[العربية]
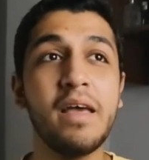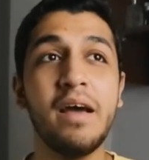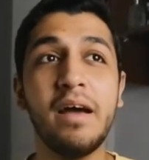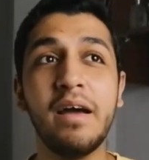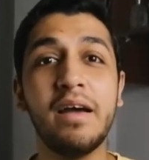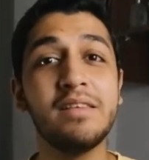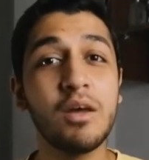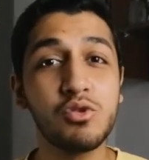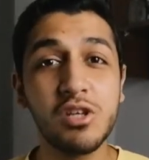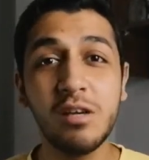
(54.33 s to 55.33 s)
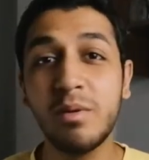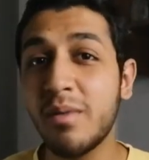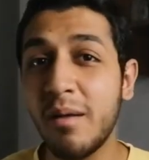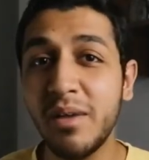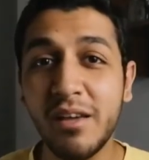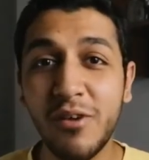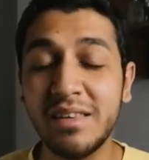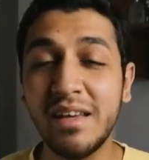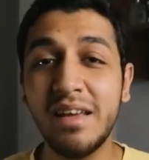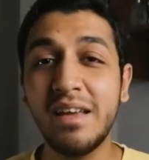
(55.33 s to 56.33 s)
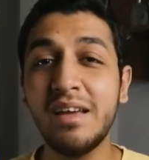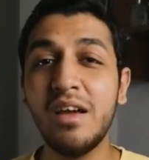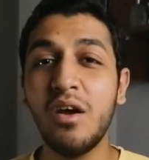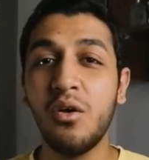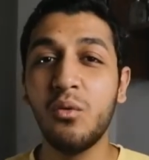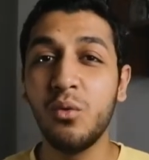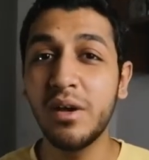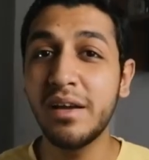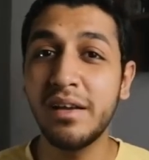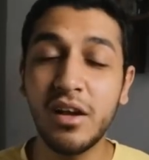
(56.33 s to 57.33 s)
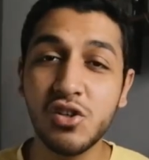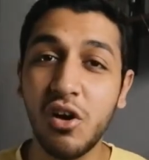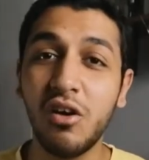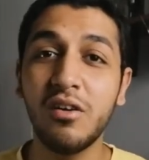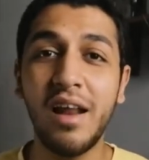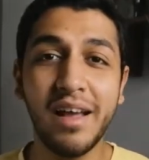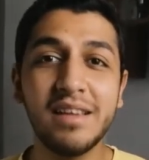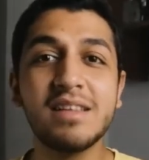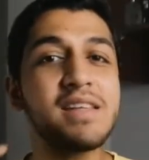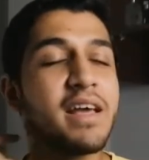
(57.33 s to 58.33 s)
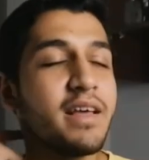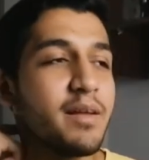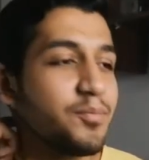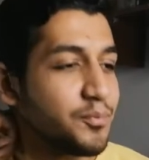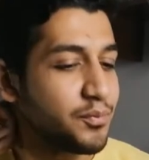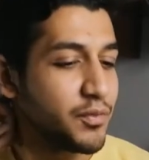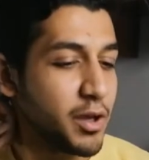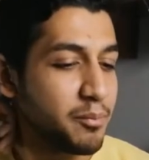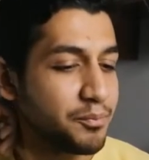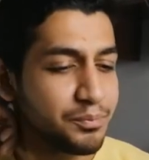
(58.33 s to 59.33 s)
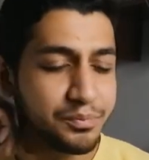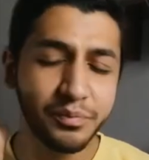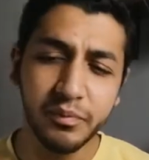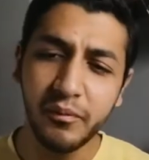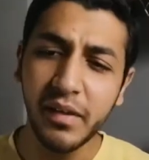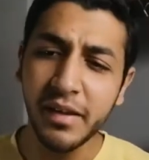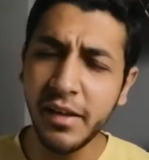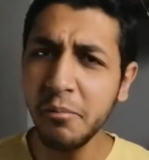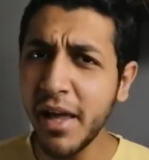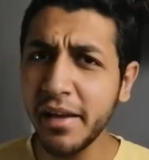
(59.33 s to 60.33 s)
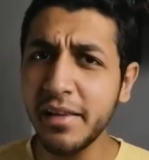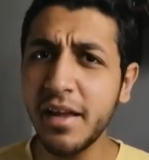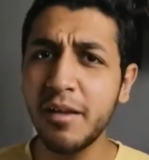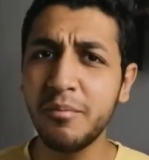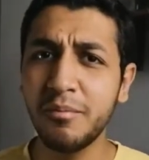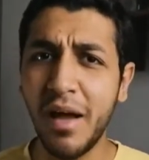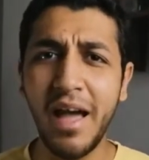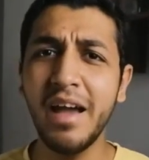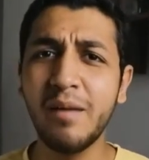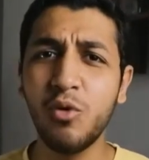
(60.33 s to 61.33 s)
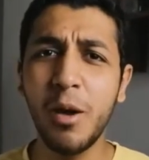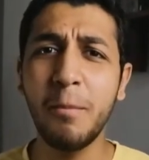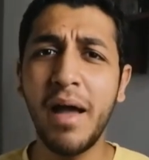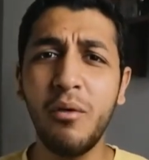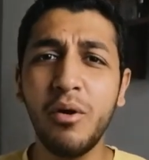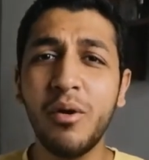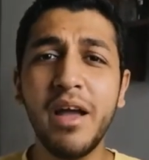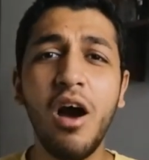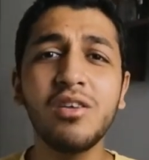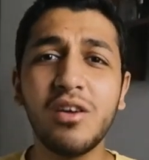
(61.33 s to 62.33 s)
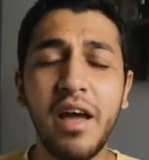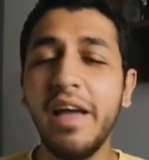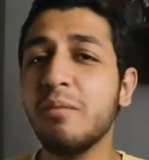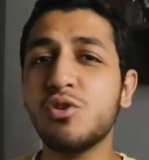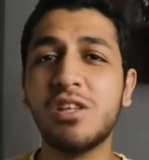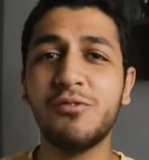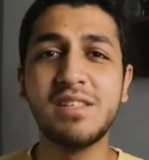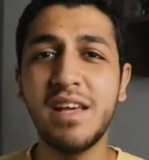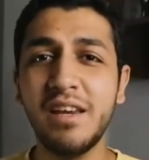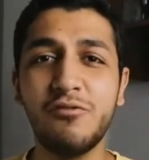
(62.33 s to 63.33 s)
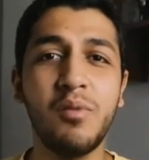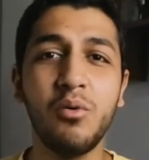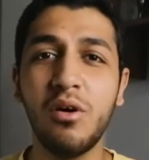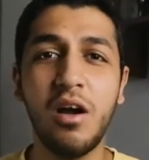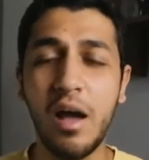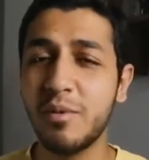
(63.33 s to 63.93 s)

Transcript: آه التوصيل بيبقى بيجي في قد ايه والاسعار حاجات اللي زي كده طيب نبدا كده بحاجه مهمه قوي وهي اكتر حاجه مستفزاني في موقع